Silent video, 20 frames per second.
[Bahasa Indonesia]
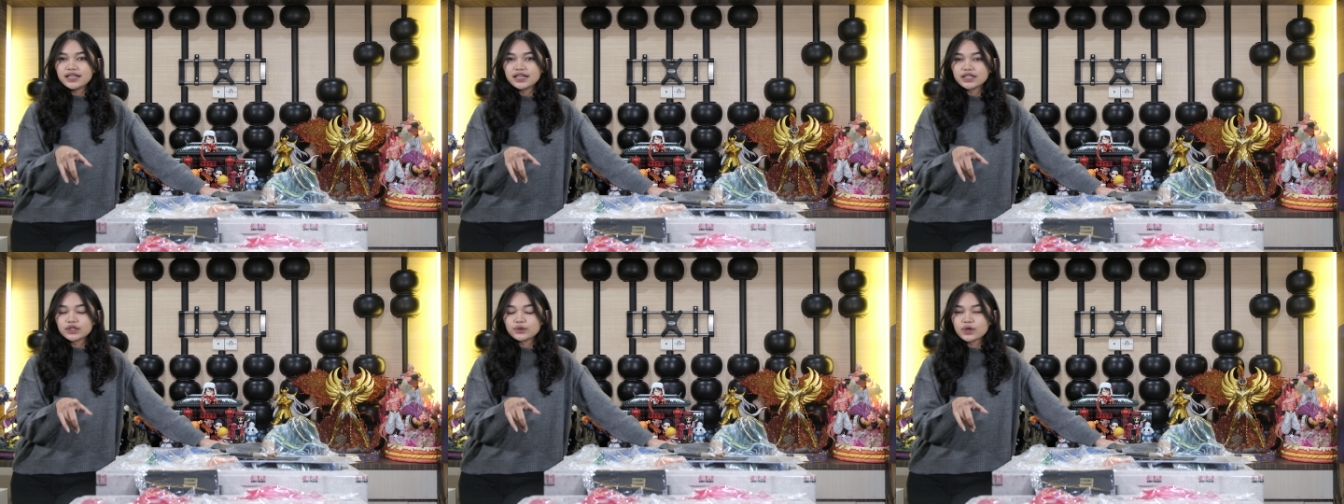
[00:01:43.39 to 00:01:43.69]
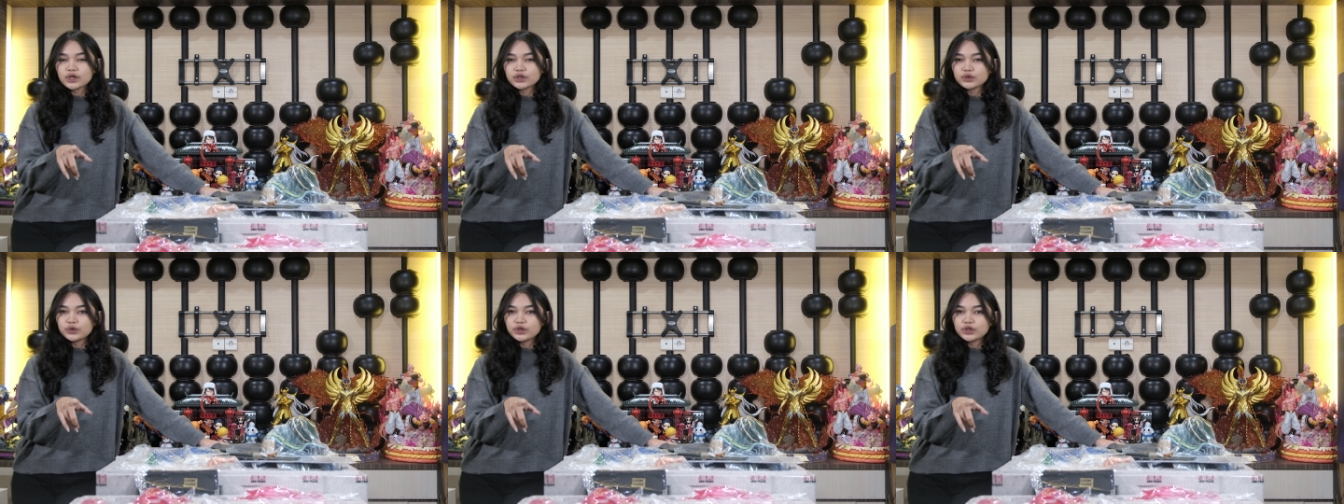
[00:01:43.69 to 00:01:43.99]
ingat
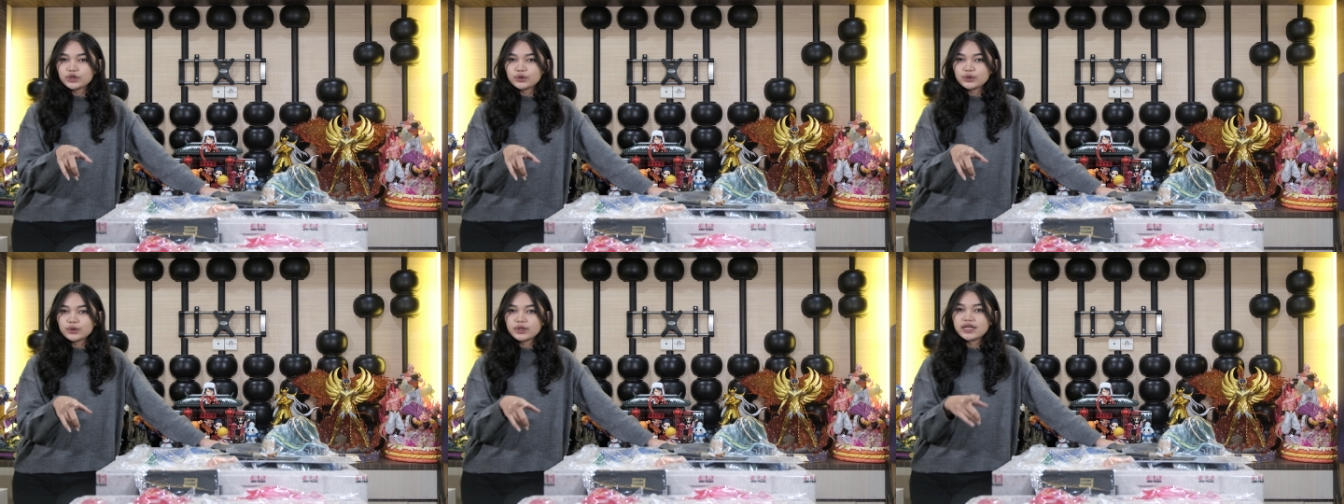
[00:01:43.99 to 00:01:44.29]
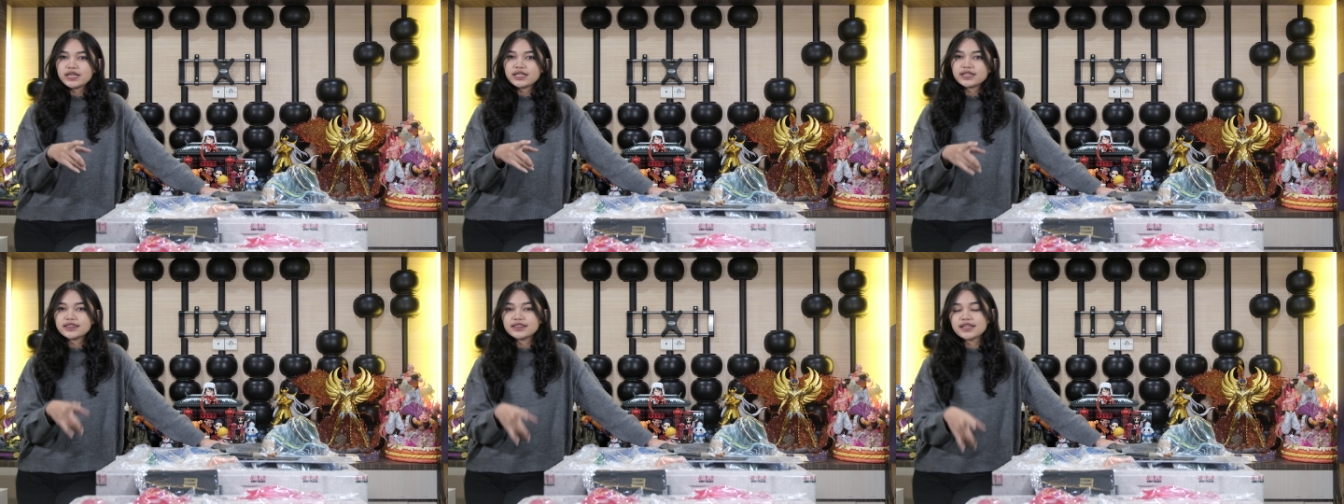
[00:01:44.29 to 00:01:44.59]
waktu itu
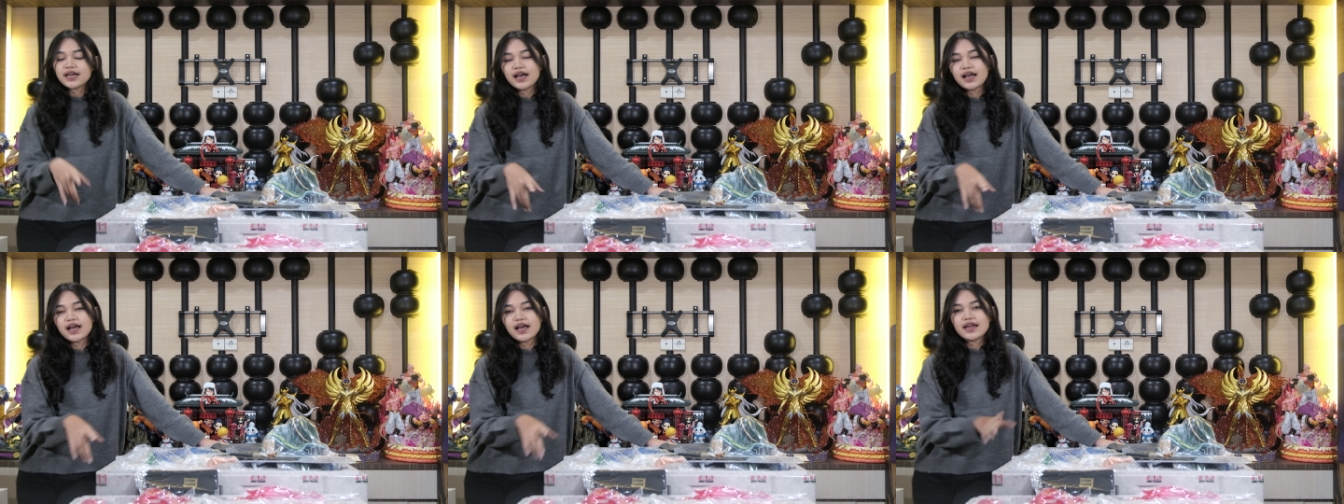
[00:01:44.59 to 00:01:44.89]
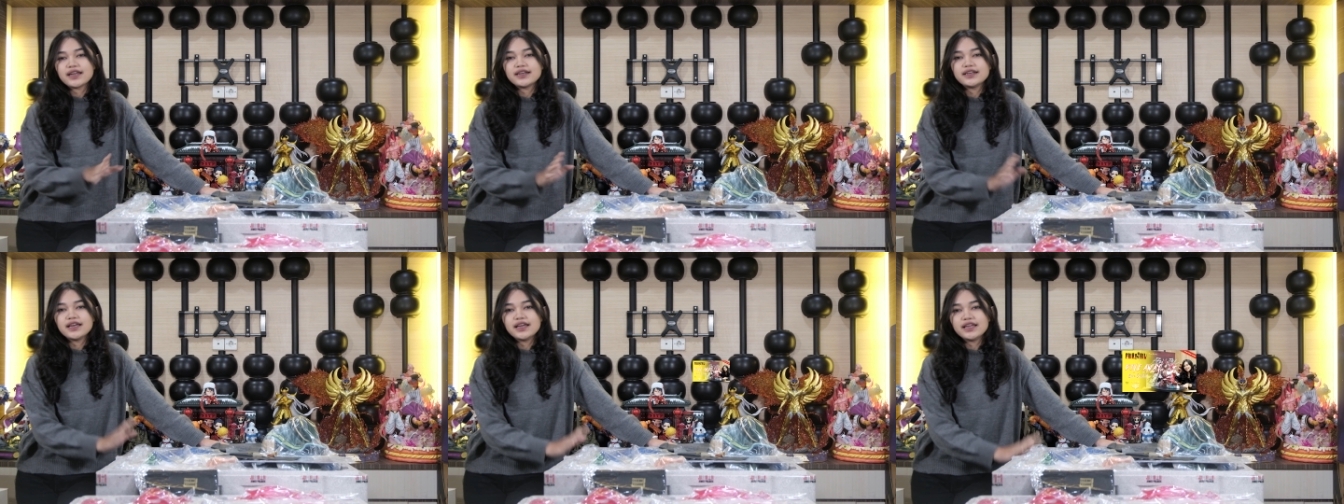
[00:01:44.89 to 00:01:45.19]

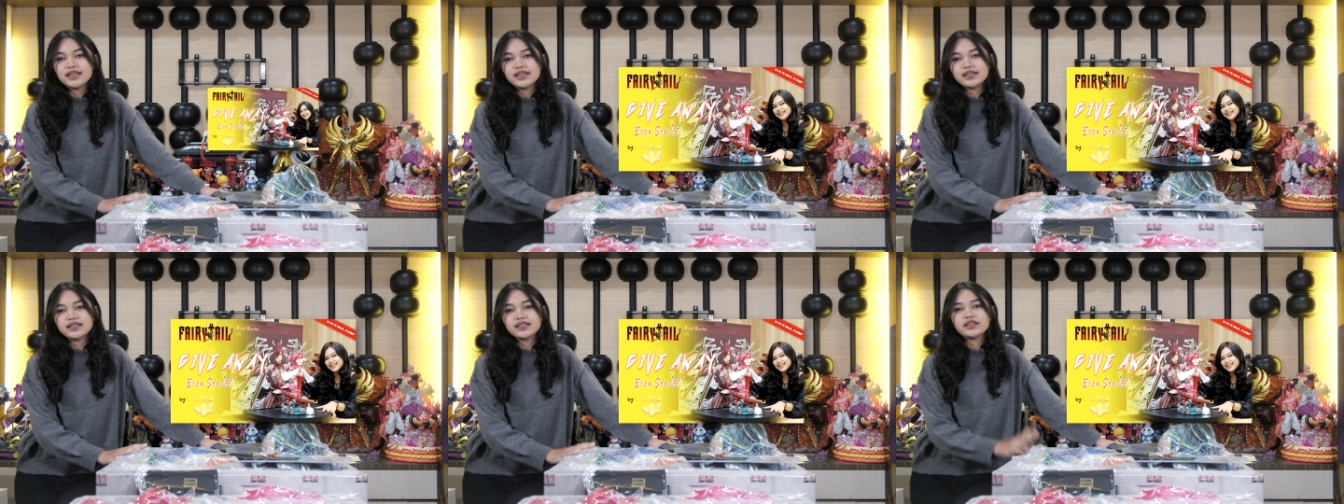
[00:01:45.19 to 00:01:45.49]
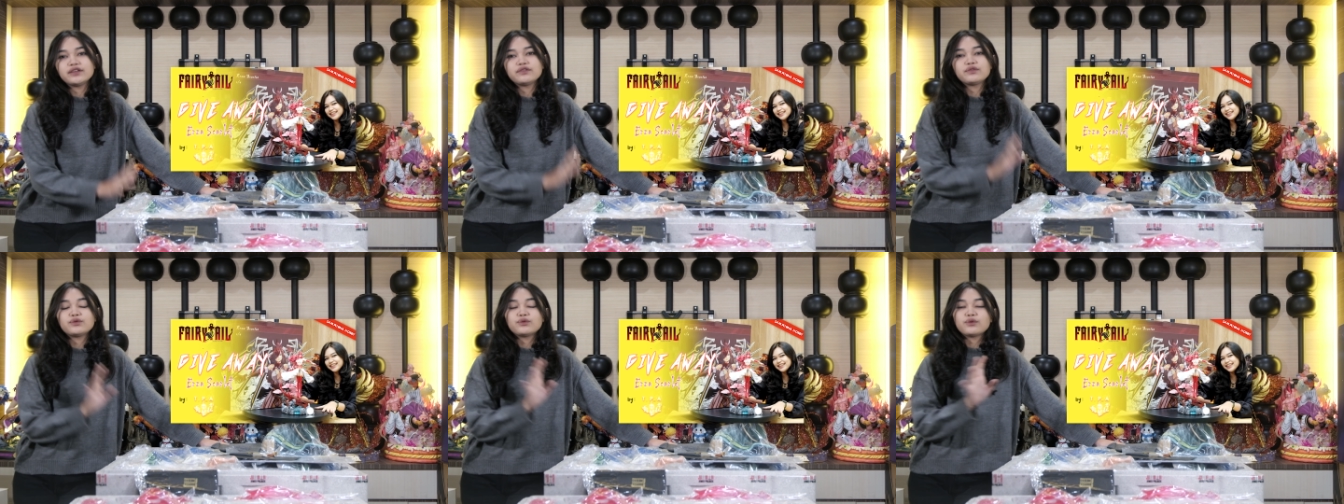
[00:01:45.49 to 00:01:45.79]
kita adain
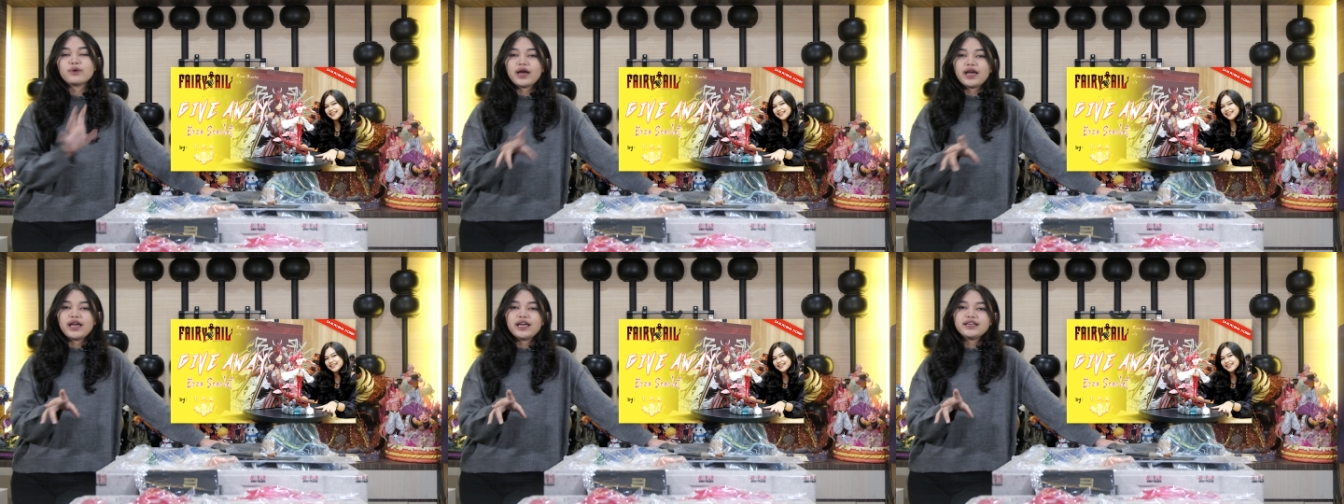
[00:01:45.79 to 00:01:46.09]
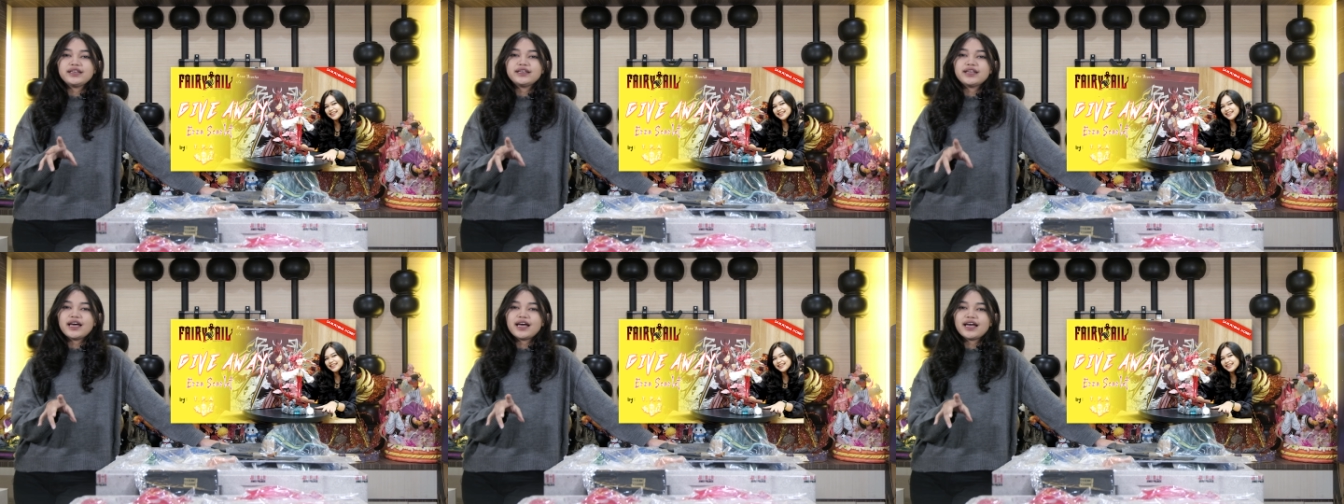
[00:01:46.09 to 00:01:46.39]

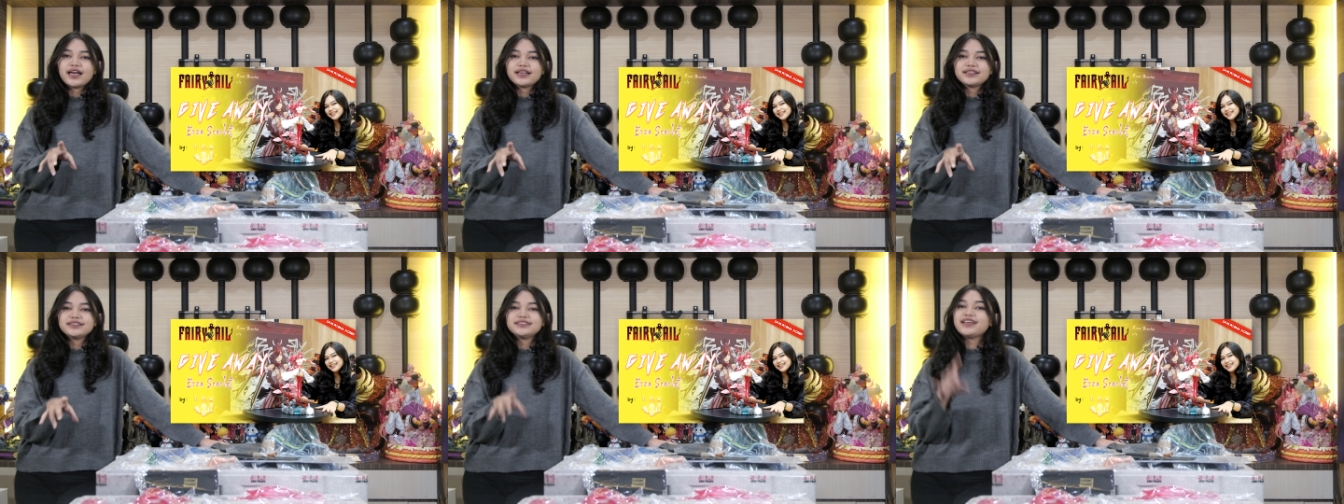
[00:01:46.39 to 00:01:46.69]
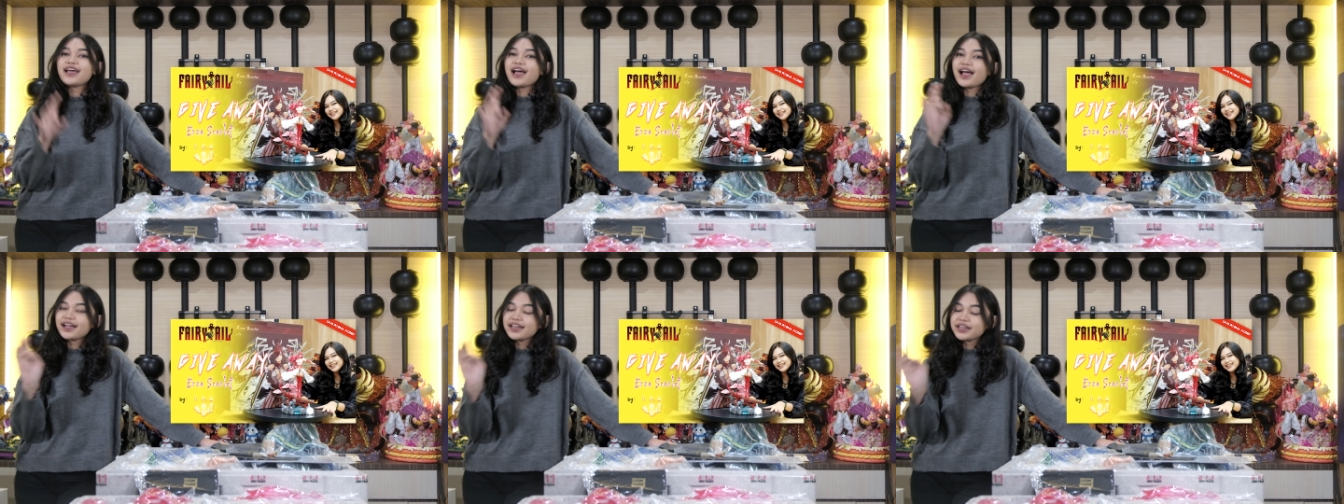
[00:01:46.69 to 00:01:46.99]
giveaway dan
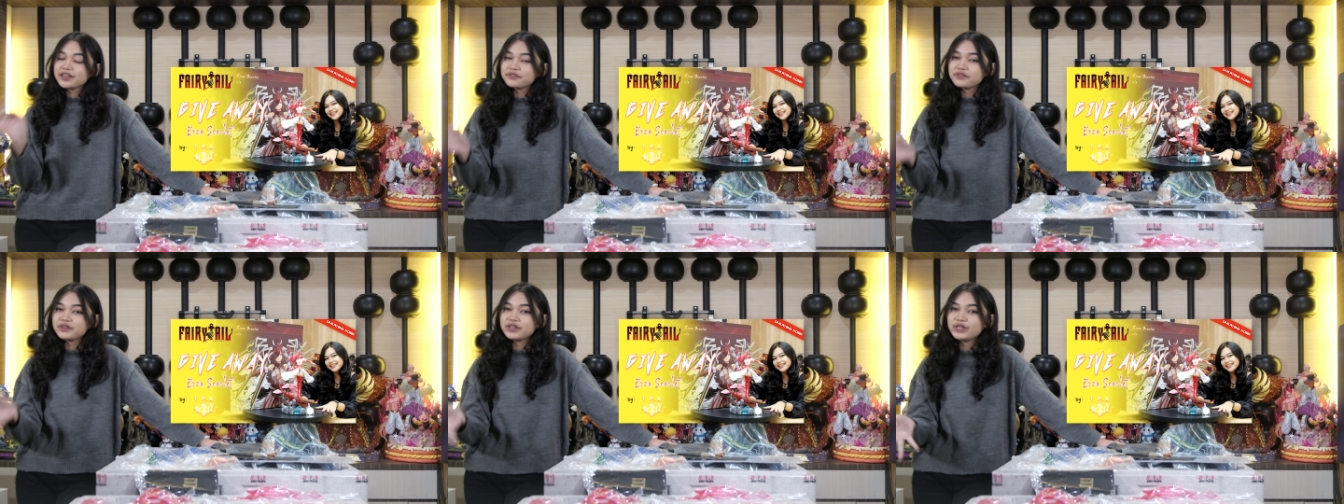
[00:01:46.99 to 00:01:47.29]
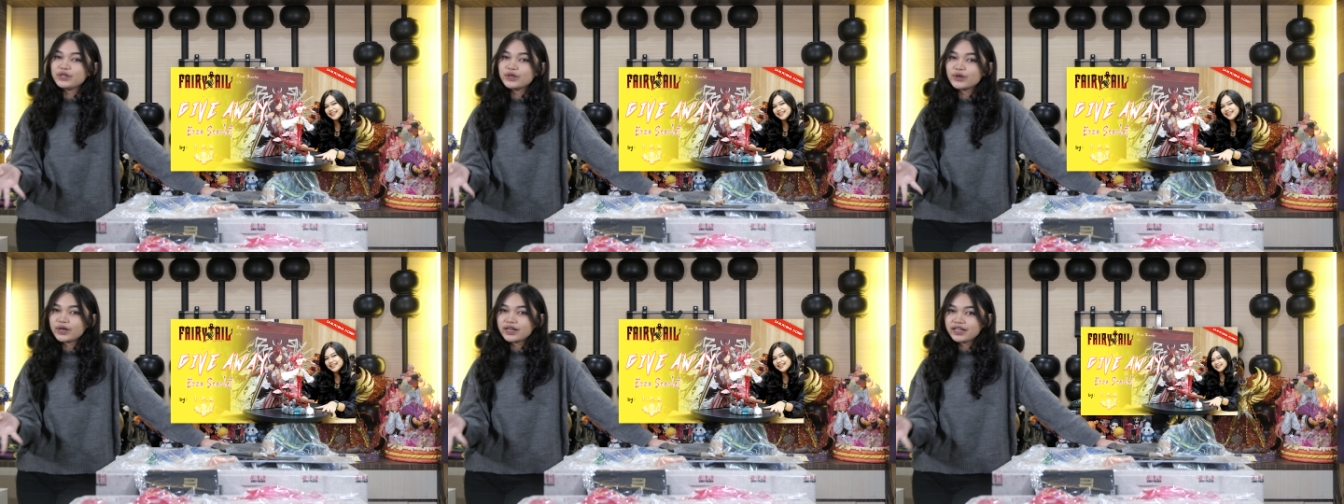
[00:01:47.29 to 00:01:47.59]
di akhir
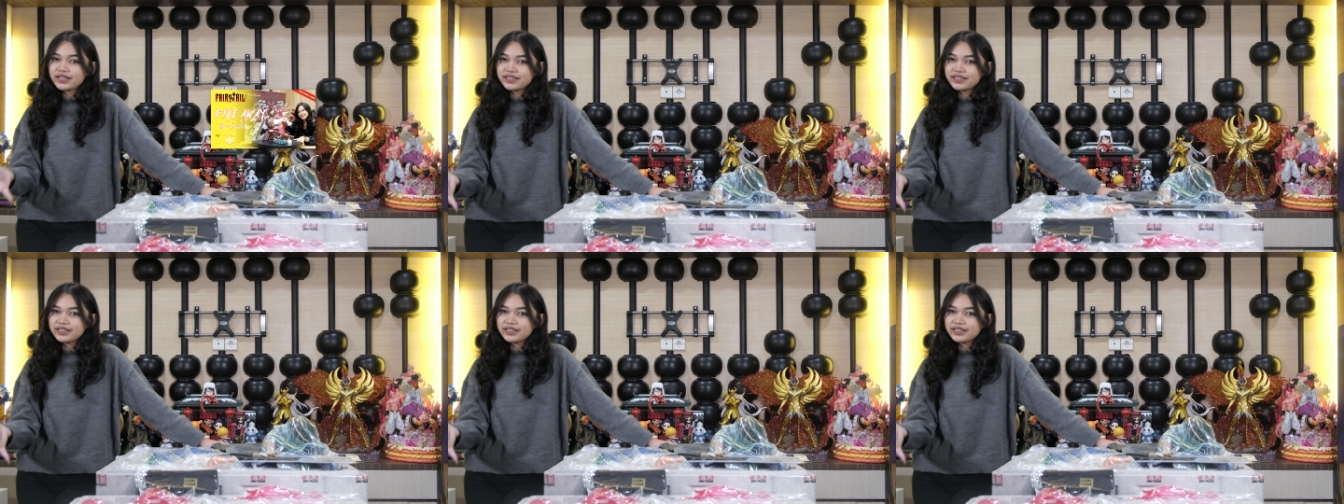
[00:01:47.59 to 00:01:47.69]
video